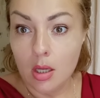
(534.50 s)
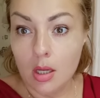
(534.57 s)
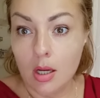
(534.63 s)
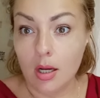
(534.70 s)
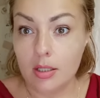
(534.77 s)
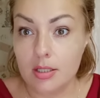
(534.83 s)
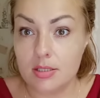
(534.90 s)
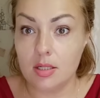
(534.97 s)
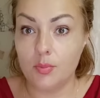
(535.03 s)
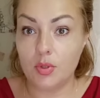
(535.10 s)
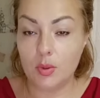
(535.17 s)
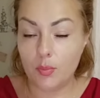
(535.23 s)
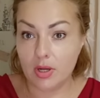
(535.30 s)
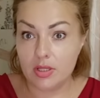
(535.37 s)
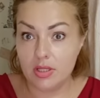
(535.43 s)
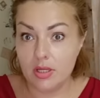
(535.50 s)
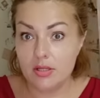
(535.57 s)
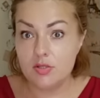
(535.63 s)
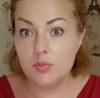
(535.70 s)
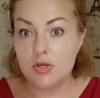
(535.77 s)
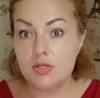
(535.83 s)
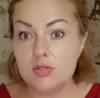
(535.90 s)
А если
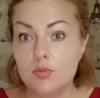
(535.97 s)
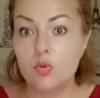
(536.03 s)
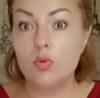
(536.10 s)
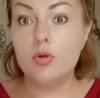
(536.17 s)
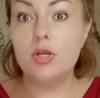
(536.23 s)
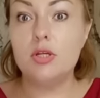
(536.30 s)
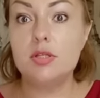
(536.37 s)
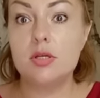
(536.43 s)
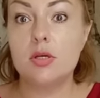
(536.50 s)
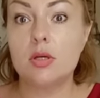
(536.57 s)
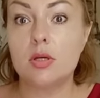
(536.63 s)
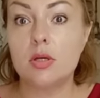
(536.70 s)
приподнять, присборить,